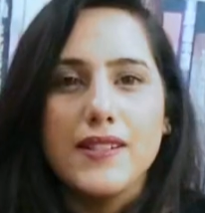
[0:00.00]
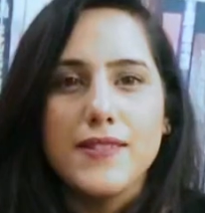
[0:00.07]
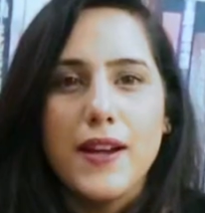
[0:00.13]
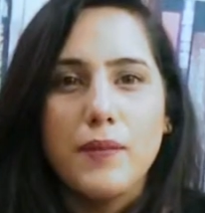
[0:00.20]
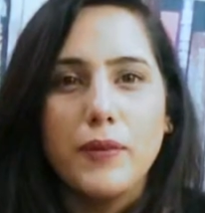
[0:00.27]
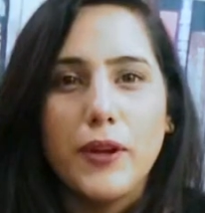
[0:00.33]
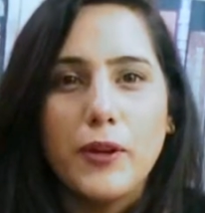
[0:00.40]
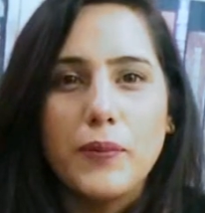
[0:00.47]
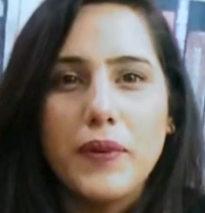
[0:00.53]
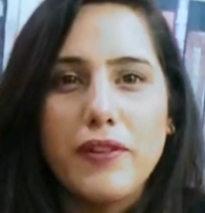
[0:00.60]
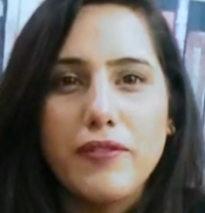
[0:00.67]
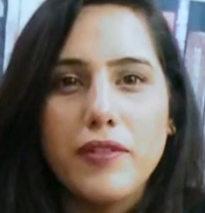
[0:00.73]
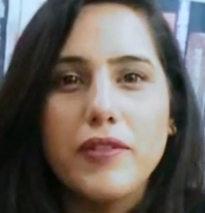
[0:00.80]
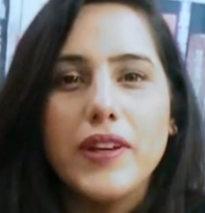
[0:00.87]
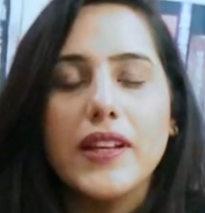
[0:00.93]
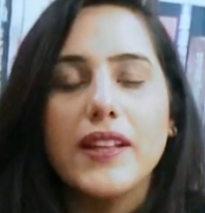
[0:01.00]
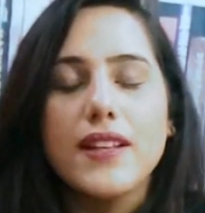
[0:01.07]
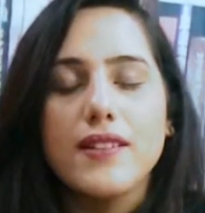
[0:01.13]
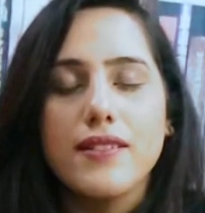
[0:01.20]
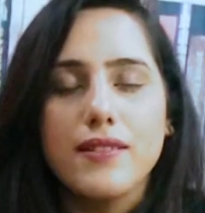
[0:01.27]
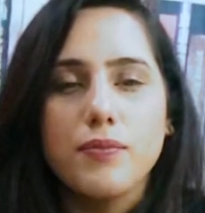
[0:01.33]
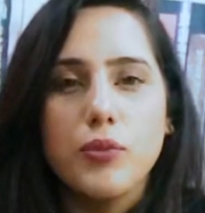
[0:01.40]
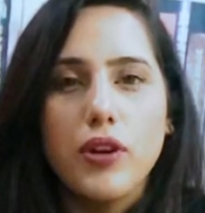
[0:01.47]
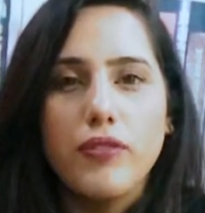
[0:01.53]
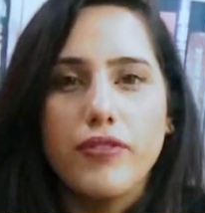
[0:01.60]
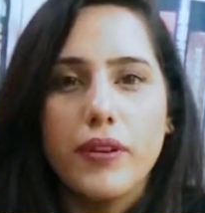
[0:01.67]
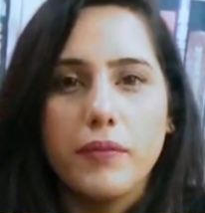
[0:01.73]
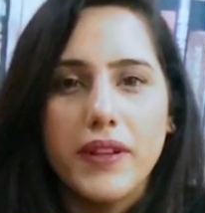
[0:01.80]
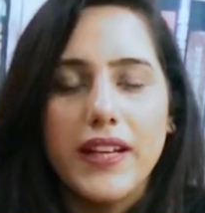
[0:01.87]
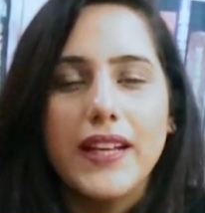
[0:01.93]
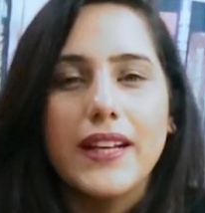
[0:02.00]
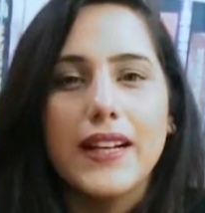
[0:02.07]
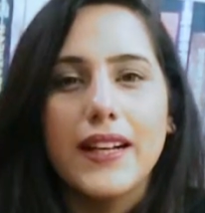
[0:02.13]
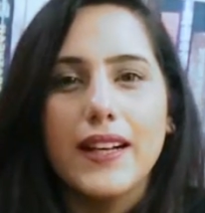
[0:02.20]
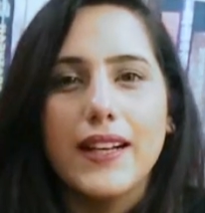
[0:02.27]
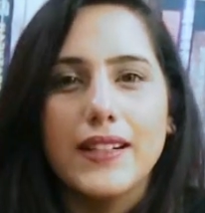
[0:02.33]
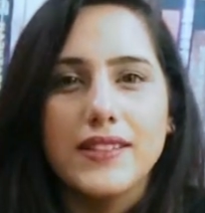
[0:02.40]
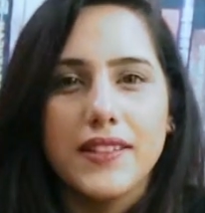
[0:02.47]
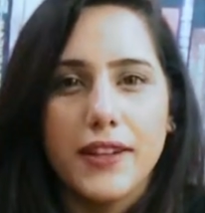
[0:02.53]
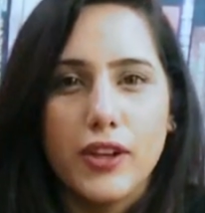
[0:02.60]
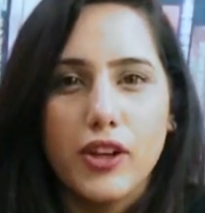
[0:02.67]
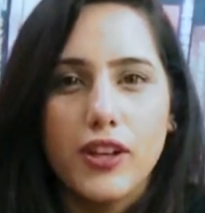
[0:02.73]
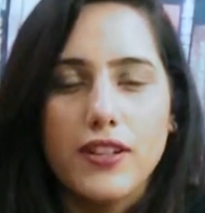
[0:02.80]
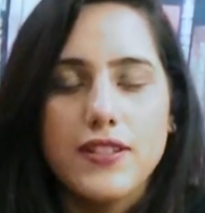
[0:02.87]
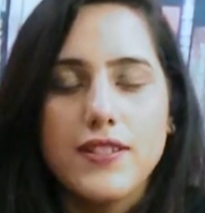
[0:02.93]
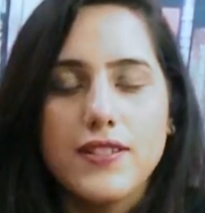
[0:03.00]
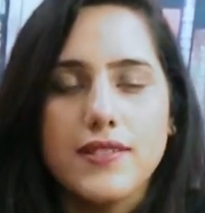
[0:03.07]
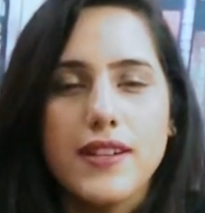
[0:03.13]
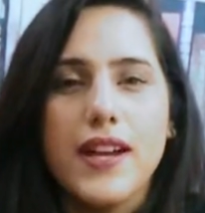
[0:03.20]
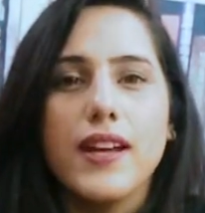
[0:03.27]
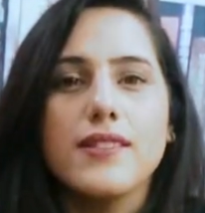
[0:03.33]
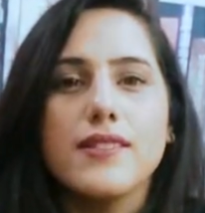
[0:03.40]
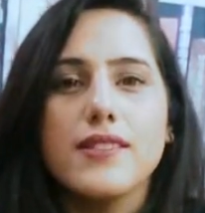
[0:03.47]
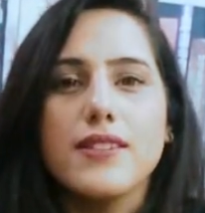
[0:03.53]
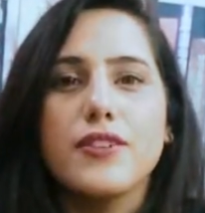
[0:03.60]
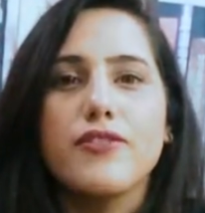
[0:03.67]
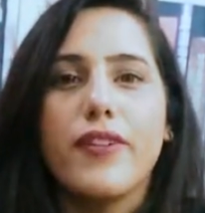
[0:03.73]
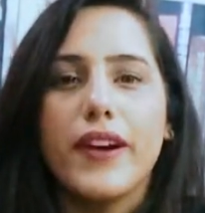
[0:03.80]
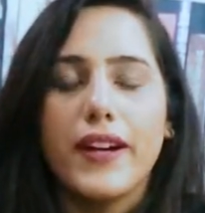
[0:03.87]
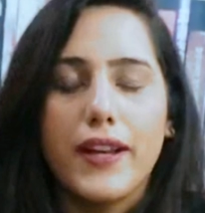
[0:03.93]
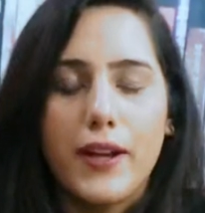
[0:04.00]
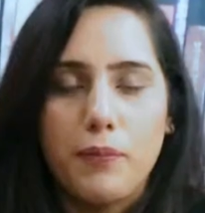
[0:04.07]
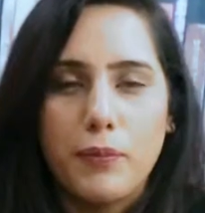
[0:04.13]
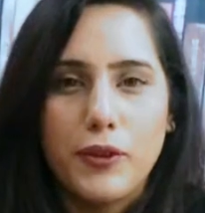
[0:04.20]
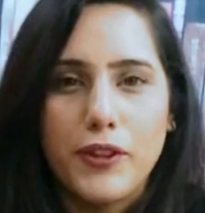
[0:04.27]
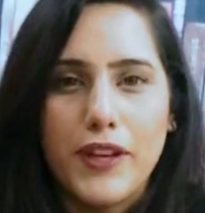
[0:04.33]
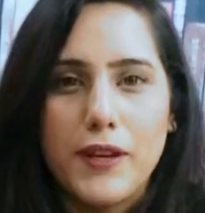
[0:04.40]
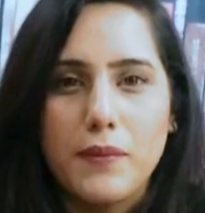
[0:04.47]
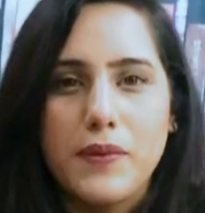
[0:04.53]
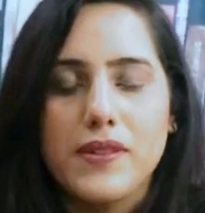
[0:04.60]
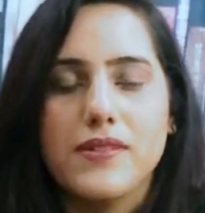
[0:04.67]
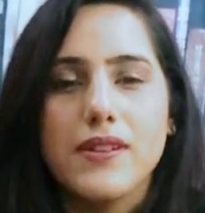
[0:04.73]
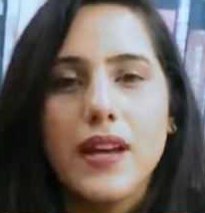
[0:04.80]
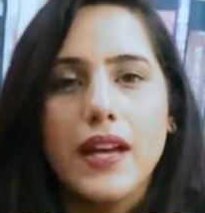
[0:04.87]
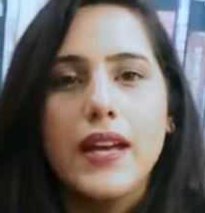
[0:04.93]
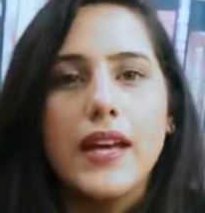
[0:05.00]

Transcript: एवरी वन दिस इज़ मोफिया मलिक क्लिनिकल साइकोलॉजिस्ट एंड सर्टिफाइड hypnotherapist.